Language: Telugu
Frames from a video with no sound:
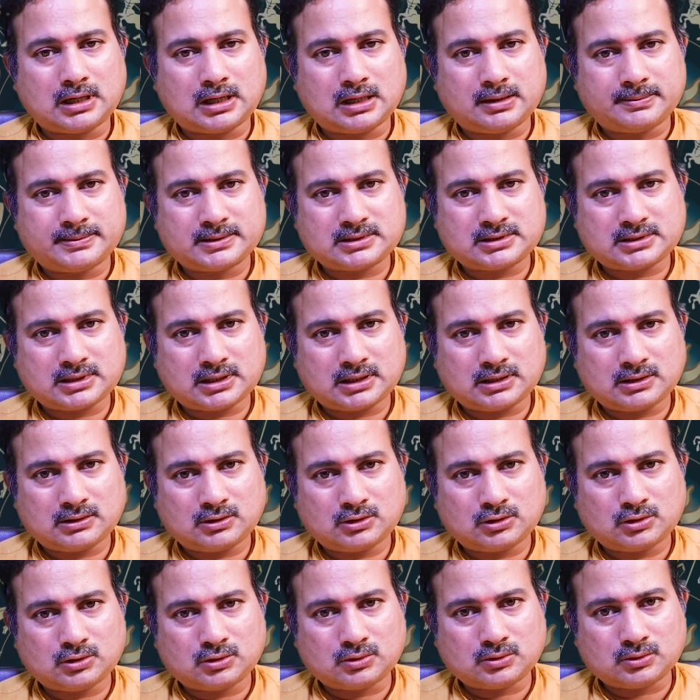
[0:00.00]

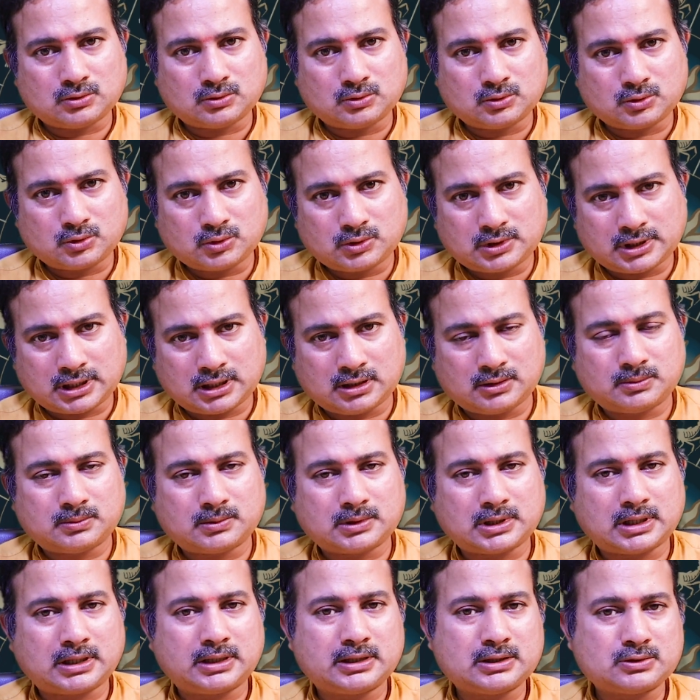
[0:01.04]
లాభస్థానంలో గురుగ్రహం
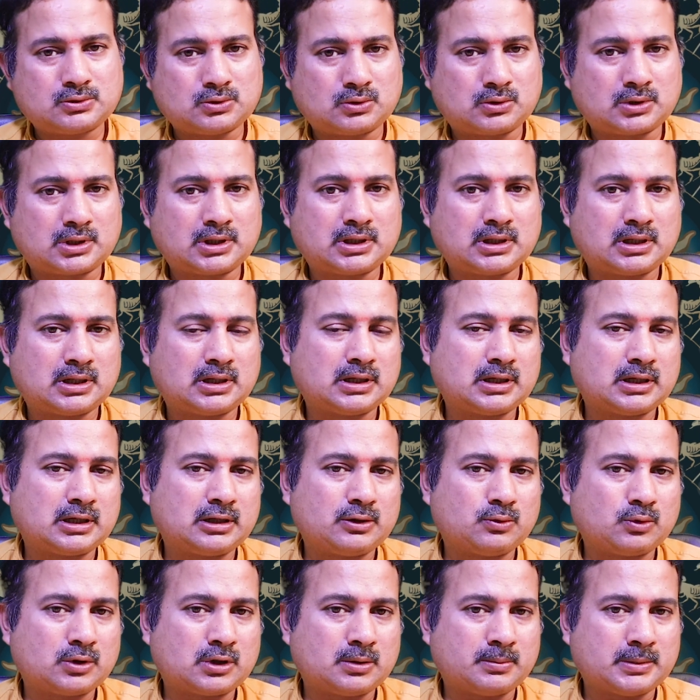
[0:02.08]
కానీ శుక్రగ్రహం
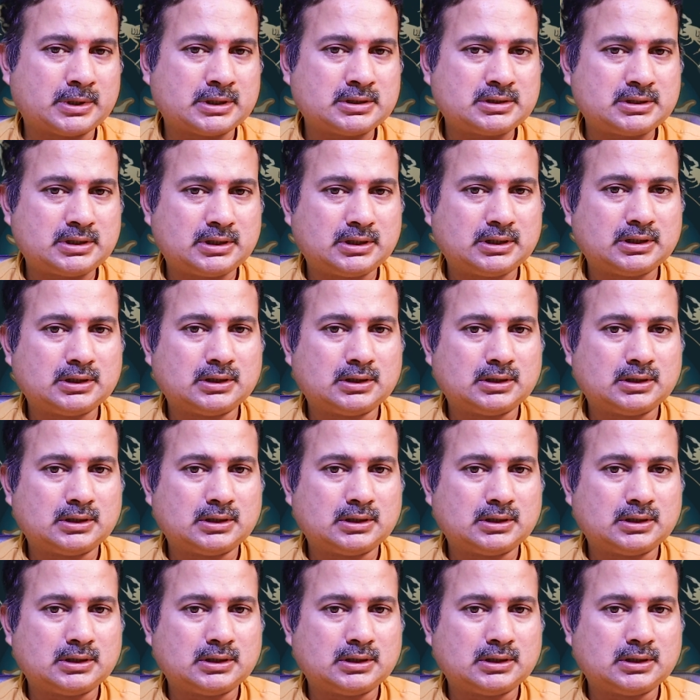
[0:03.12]
కానీ ఒక మంచి